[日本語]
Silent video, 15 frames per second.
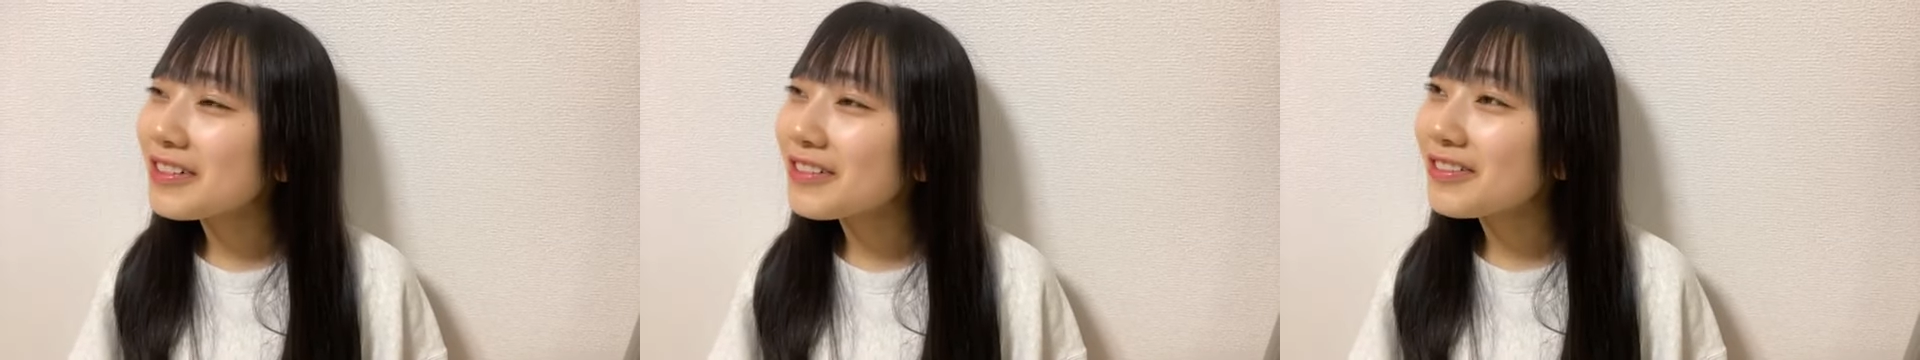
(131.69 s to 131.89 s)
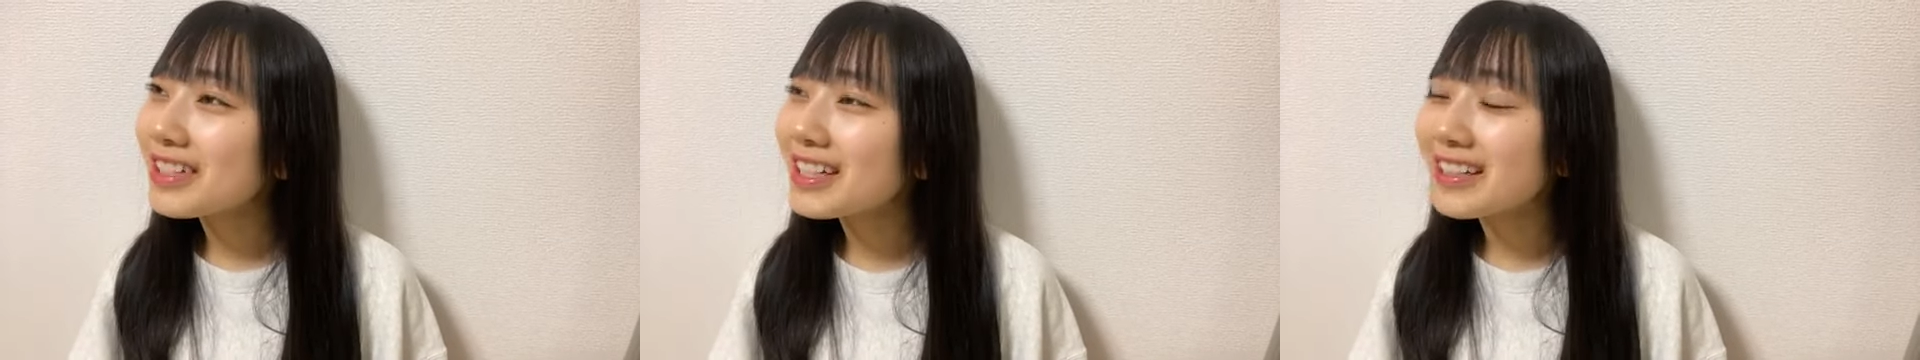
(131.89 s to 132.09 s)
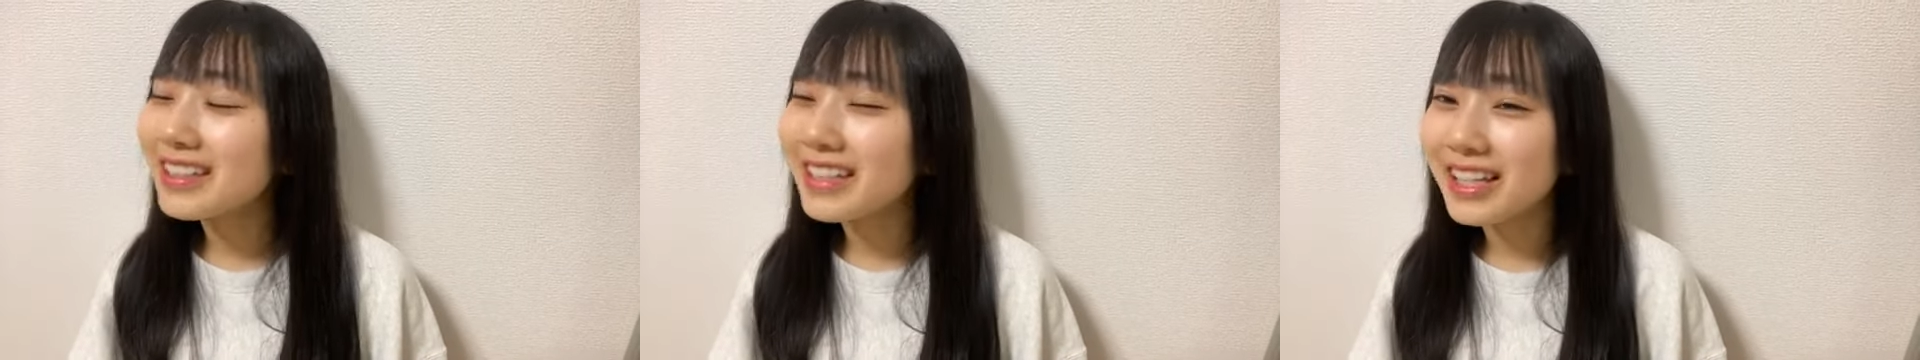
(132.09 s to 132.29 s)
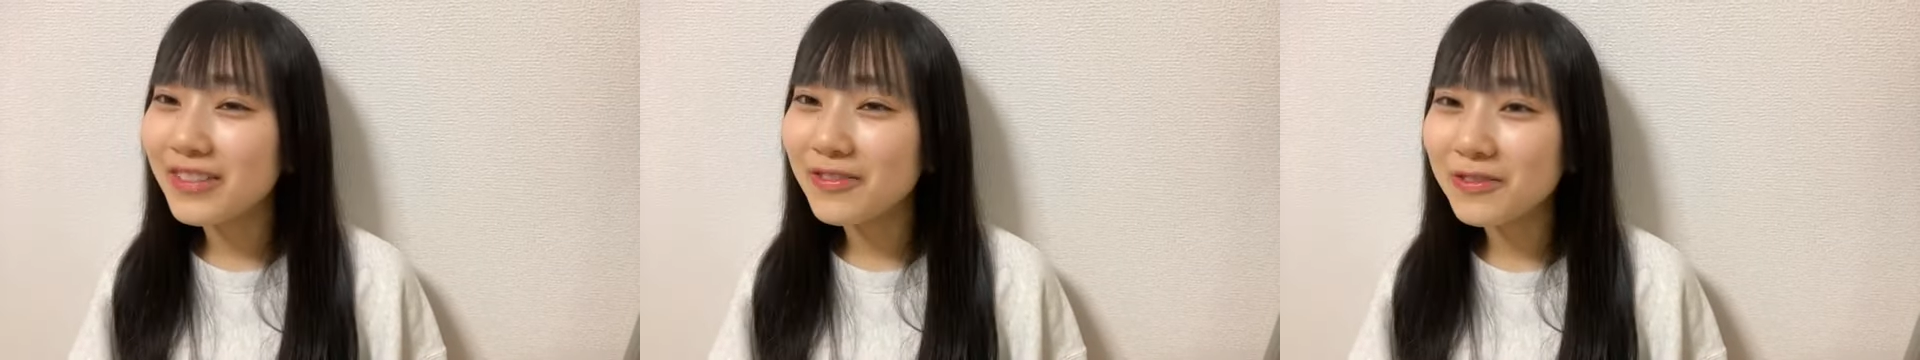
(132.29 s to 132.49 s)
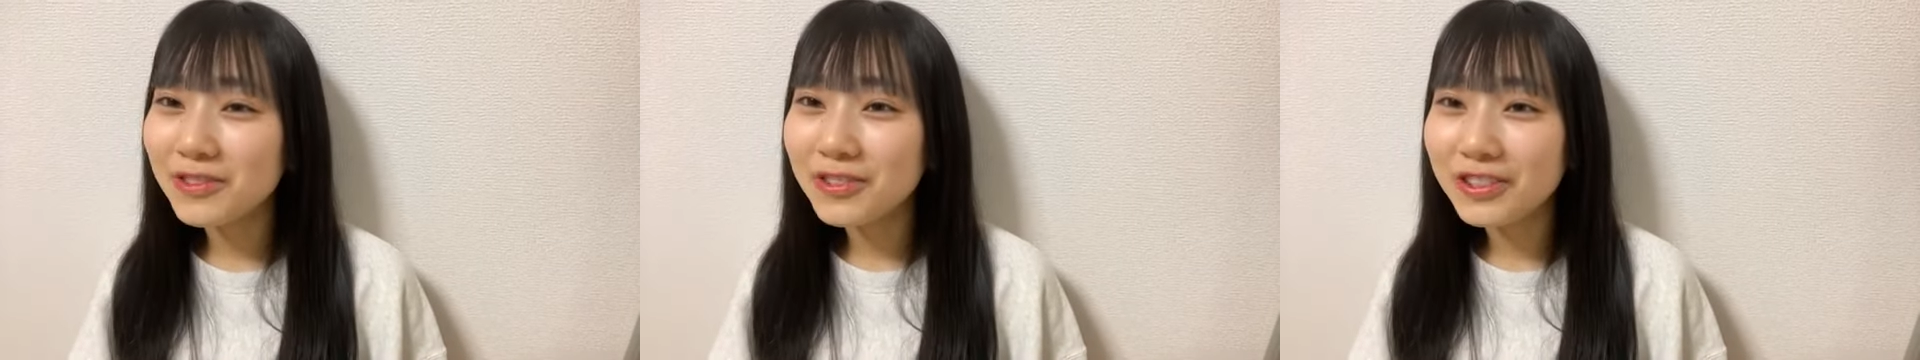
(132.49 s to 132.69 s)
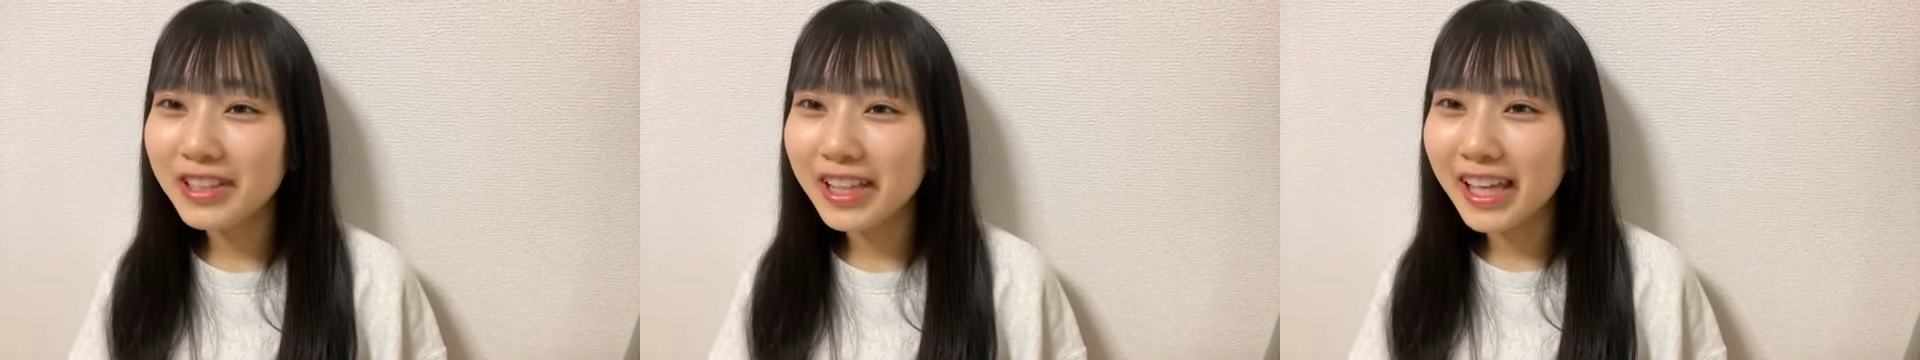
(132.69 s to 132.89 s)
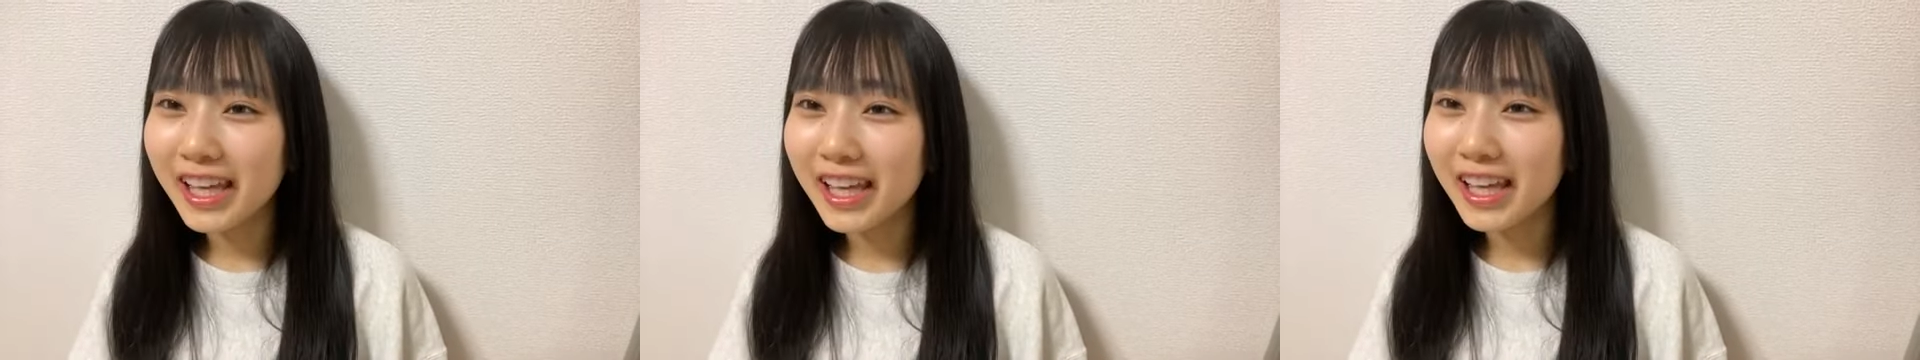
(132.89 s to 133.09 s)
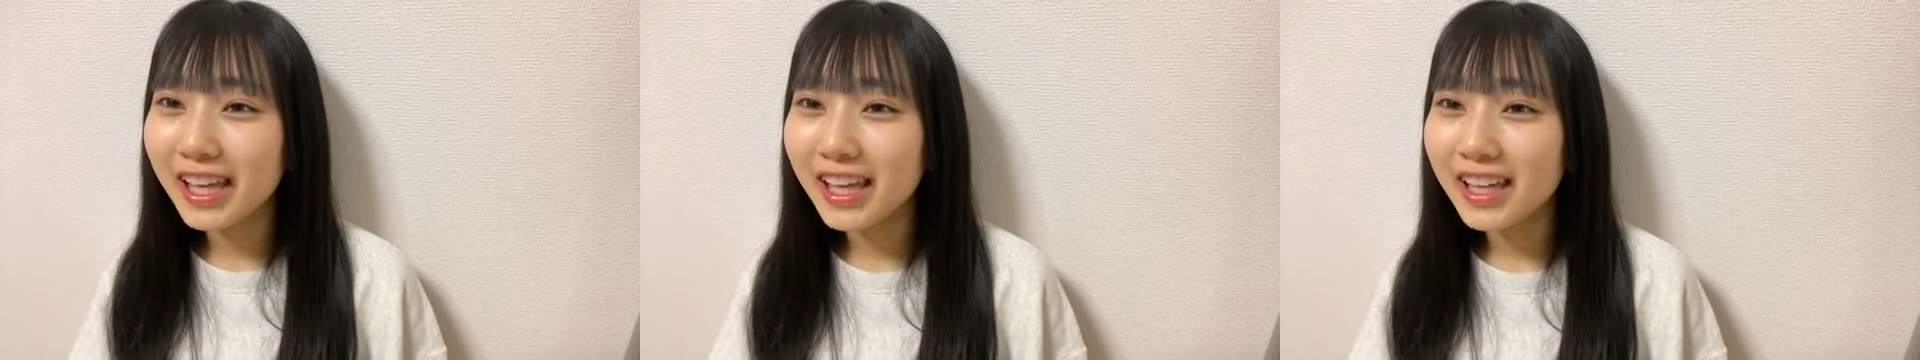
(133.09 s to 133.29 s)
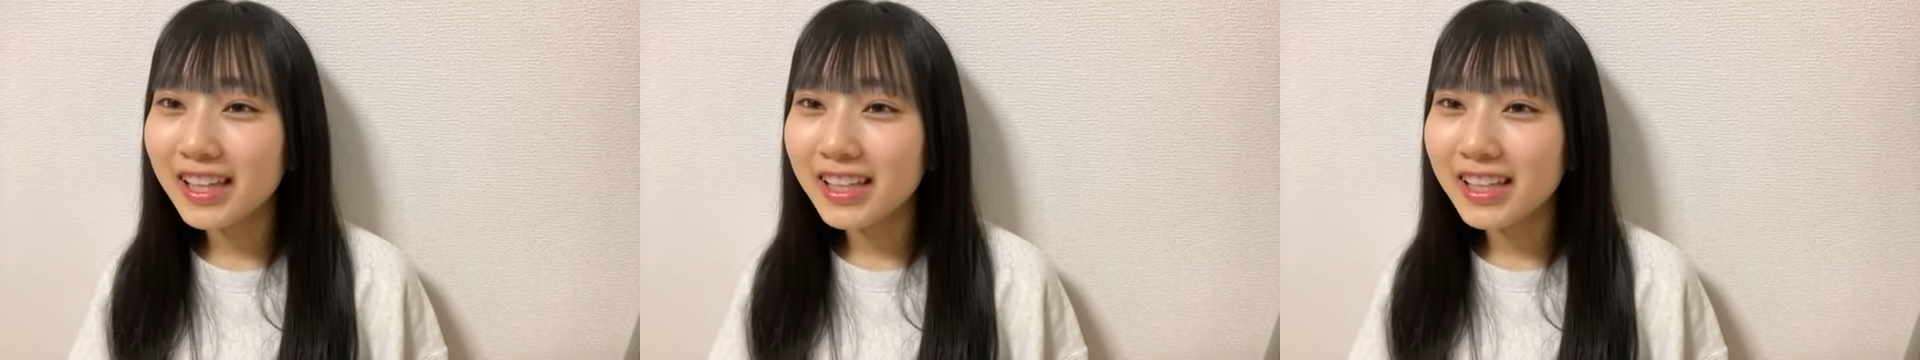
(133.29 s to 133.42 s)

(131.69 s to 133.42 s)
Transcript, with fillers: も見れるねもうね